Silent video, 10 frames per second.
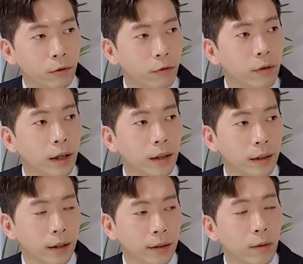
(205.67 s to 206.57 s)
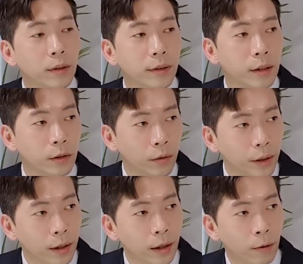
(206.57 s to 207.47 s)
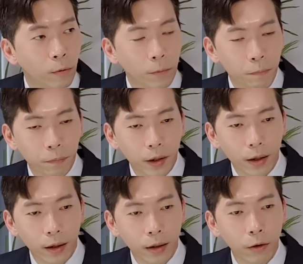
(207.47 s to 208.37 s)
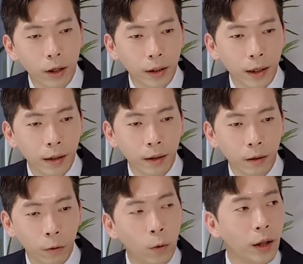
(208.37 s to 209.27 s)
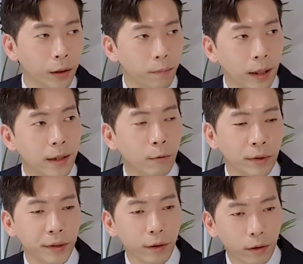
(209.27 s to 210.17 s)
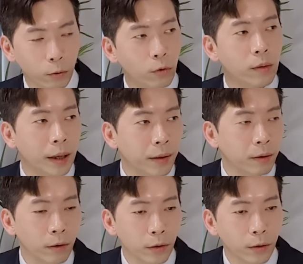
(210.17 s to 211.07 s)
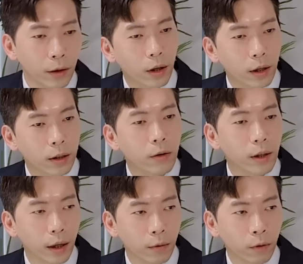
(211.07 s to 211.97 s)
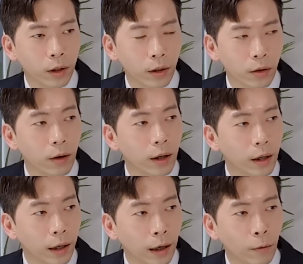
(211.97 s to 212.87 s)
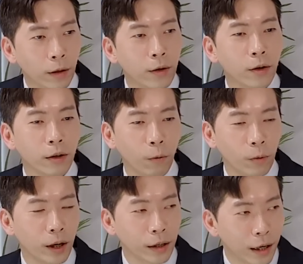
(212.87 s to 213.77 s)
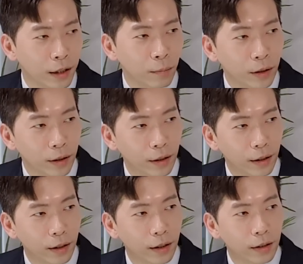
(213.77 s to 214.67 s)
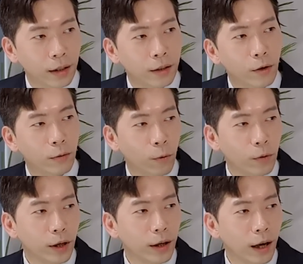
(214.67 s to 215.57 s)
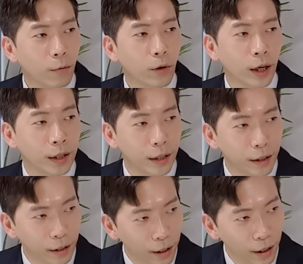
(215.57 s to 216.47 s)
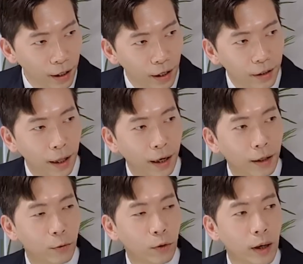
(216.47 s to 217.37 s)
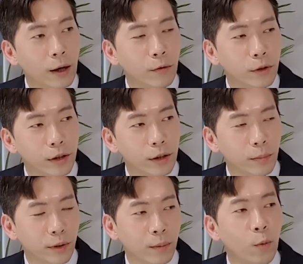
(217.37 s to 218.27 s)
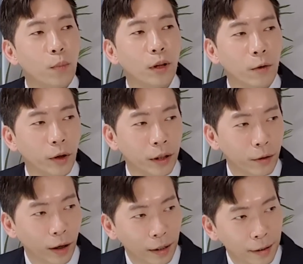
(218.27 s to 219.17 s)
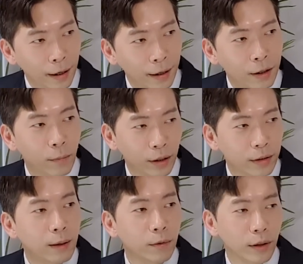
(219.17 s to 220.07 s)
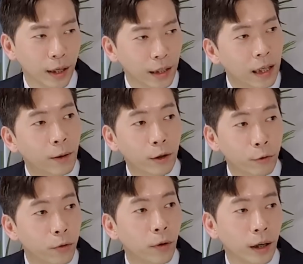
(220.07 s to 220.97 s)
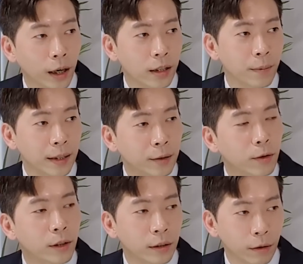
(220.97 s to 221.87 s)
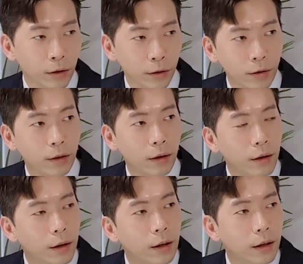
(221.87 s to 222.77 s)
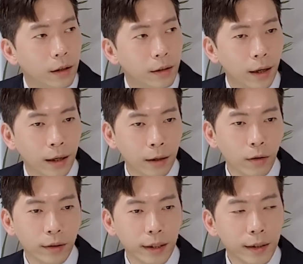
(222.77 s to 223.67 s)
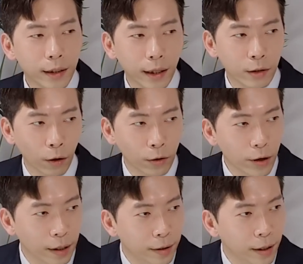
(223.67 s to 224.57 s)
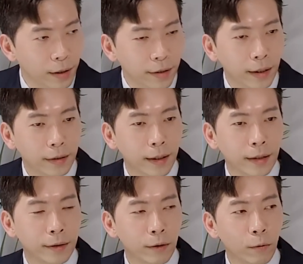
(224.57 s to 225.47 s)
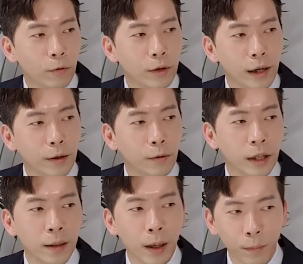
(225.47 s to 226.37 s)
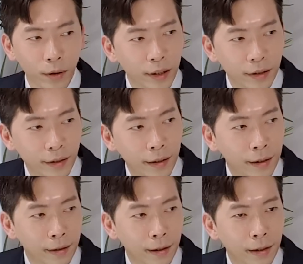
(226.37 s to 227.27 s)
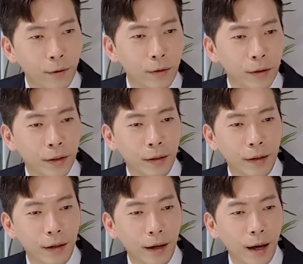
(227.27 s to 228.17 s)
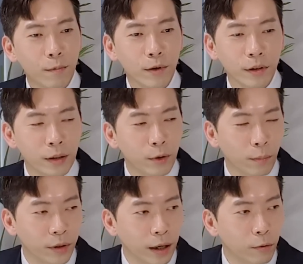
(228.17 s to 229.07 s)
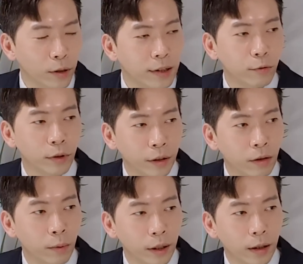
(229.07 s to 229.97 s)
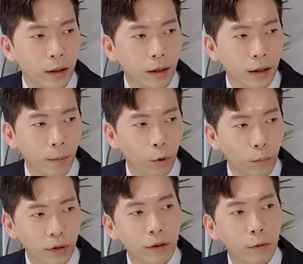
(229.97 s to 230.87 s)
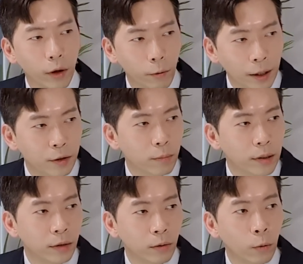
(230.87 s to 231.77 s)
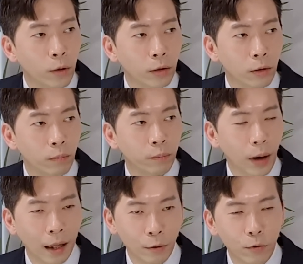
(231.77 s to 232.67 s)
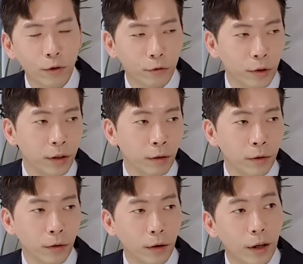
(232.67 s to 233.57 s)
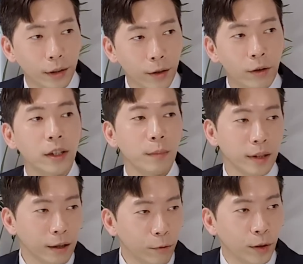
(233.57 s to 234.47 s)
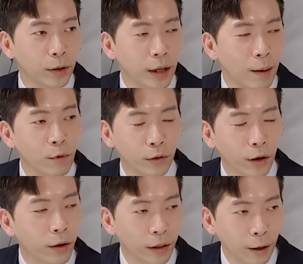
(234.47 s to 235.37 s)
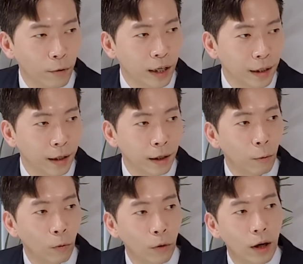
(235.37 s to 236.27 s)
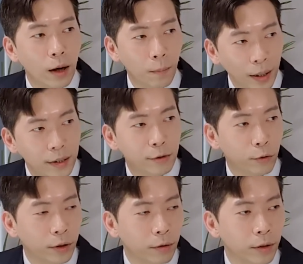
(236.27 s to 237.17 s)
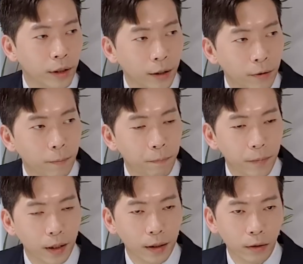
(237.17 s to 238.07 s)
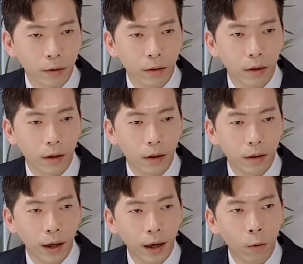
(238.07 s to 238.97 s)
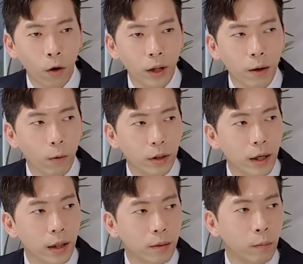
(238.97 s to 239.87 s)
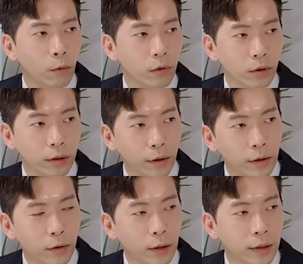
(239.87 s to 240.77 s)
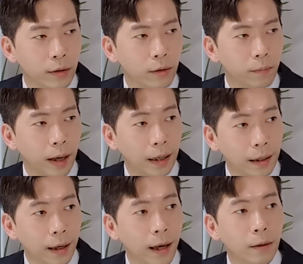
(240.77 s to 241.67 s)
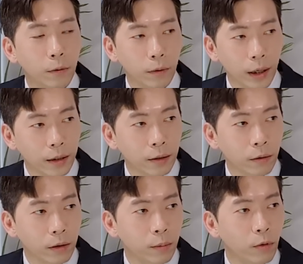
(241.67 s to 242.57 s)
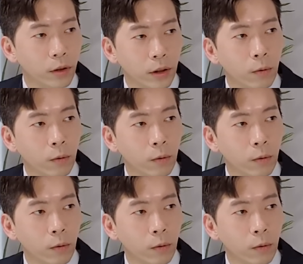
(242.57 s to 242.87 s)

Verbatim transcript: 누군가한테 서비스를 전달하고 그거에 대한 교환 매체로서 돈을 받는 거죠. 그거에 대한 원리를 정확하게 알고 그거를 공략을 해야 됩니다. 근데 그거를 공략하고 있는데 내가 조금 하루를 잘 못 보내고 있는 것 같다. 이러면 그때부터 자기 개발이 유효하게 이제 맞아떨어지는 거죠. 아... 근데 그런 세팅이 전혀 안 돼 있는 상태에서 오늘 하루를 200% 살겠다. 이런 거는 아무런 의미 없는 행동일 수도 있는 겁니다. 그러니까 목표 성공의 관점에서는 오히려 더 안 좋을 수도 있는 거죠. 나 열심히 살고 있는데 아무런 결과가 나오지 않아. 이라고 빠질 수도 있는 거잖아요. 그래서 내가 원하고자 하는 목적을 설정해서 맞게 행동을 하는 거, 그 본질을